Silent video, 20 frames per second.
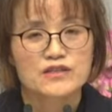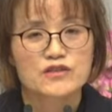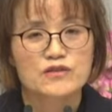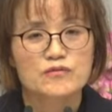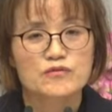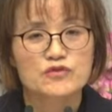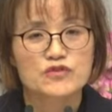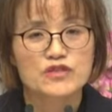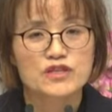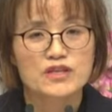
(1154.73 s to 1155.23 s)

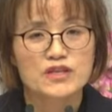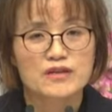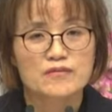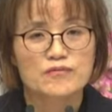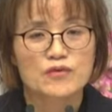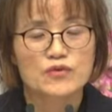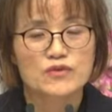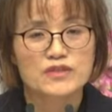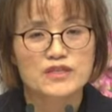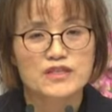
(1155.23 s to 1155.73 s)
저번
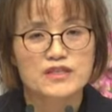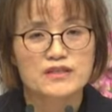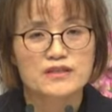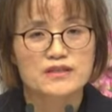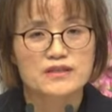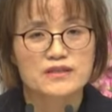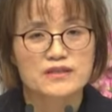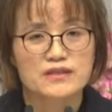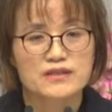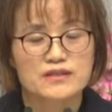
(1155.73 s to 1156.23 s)
주에
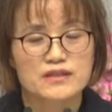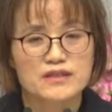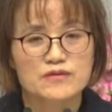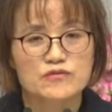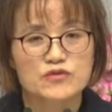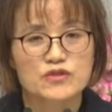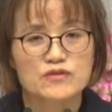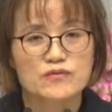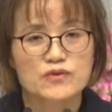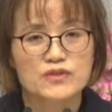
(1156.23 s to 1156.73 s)
목사님,
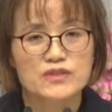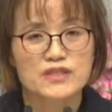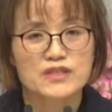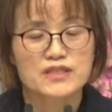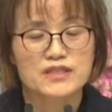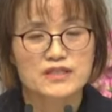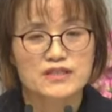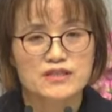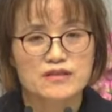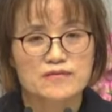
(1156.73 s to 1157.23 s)
김철
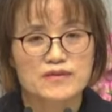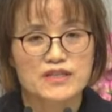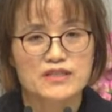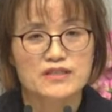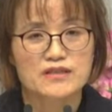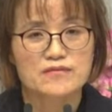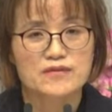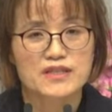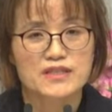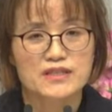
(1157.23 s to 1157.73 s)
목사님께서
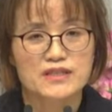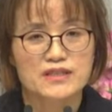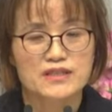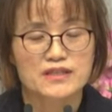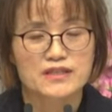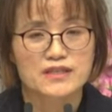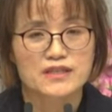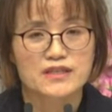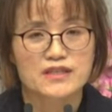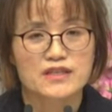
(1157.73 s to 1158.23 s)

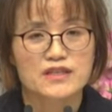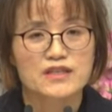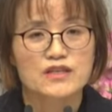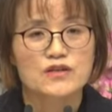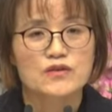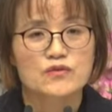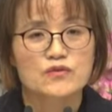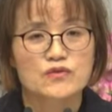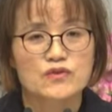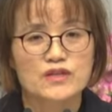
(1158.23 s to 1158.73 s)
말씀하시기를
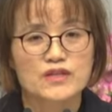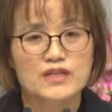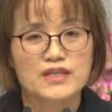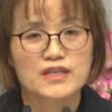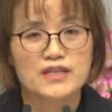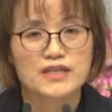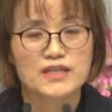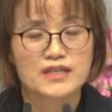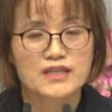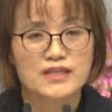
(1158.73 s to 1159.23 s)

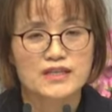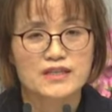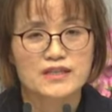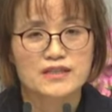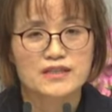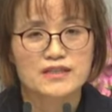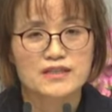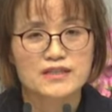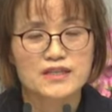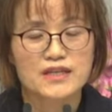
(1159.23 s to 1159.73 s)

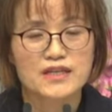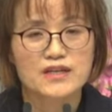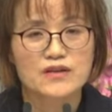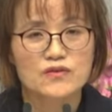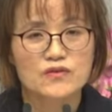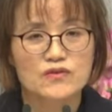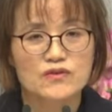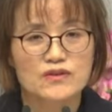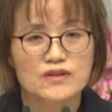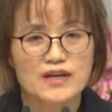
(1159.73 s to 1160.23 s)
우리의
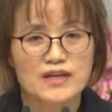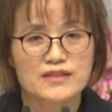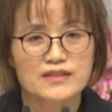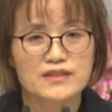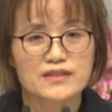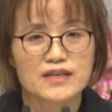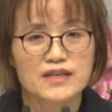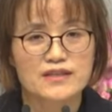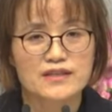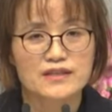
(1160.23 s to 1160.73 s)
사랑
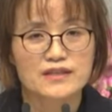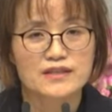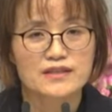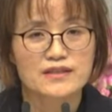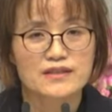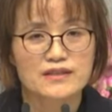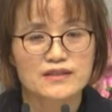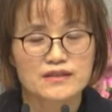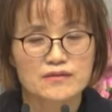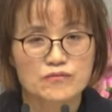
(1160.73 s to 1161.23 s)
가정의
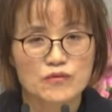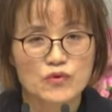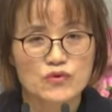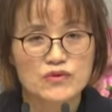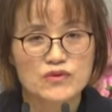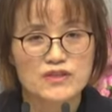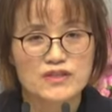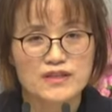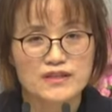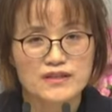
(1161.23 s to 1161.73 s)
연,
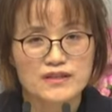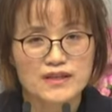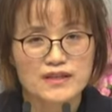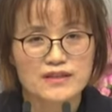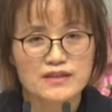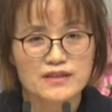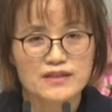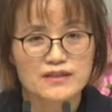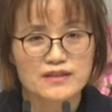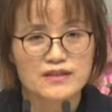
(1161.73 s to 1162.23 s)
모든
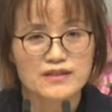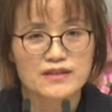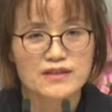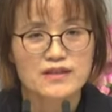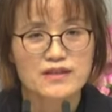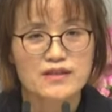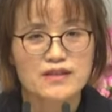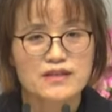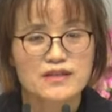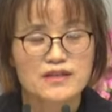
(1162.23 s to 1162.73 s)
연단들은
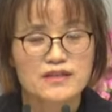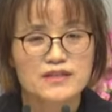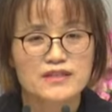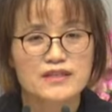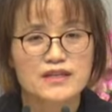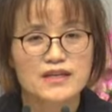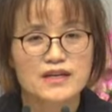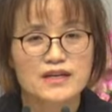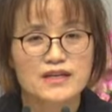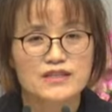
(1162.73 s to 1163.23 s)

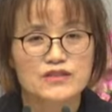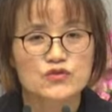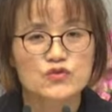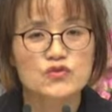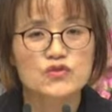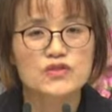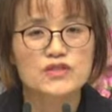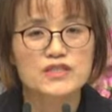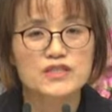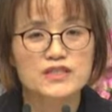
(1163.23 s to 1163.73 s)
그냥
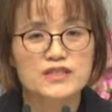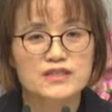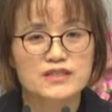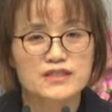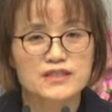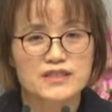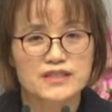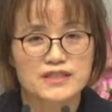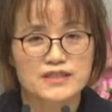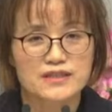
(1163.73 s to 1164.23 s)
주어진
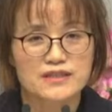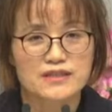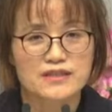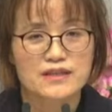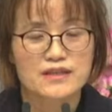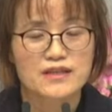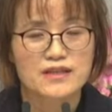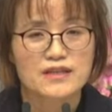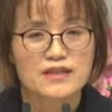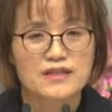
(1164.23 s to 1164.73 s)

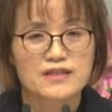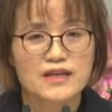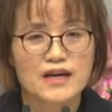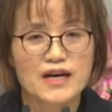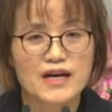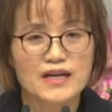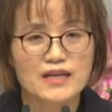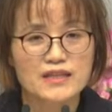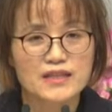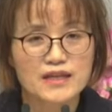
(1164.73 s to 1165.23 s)
것인
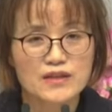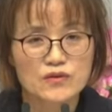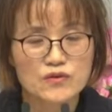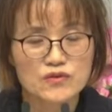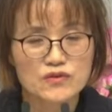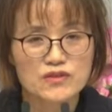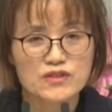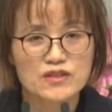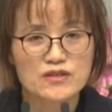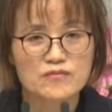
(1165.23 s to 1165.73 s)
그냥
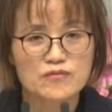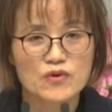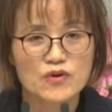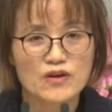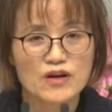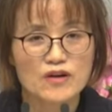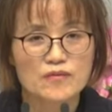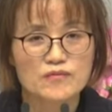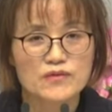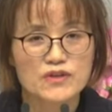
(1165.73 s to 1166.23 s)
하나도
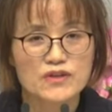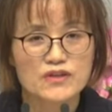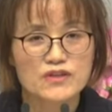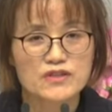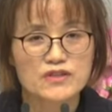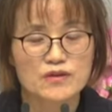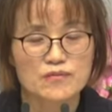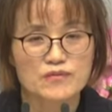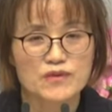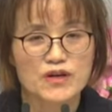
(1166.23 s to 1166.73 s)
쓸모가 없는
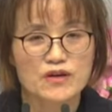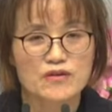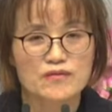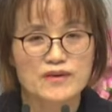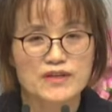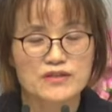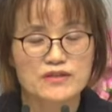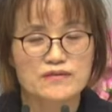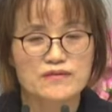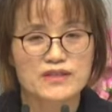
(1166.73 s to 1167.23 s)
것이 없다고
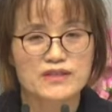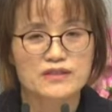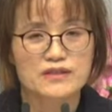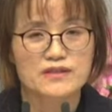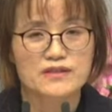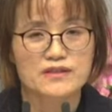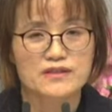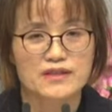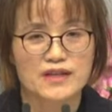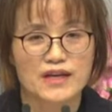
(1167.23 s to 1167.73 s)

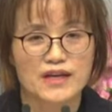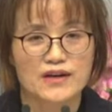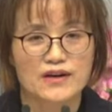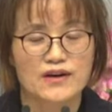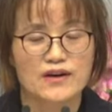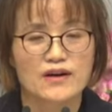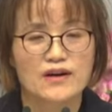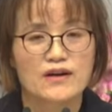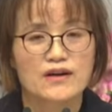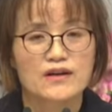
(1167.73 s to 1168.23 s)

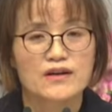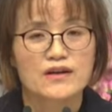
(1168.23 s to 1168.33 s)
말씀하셨는데요.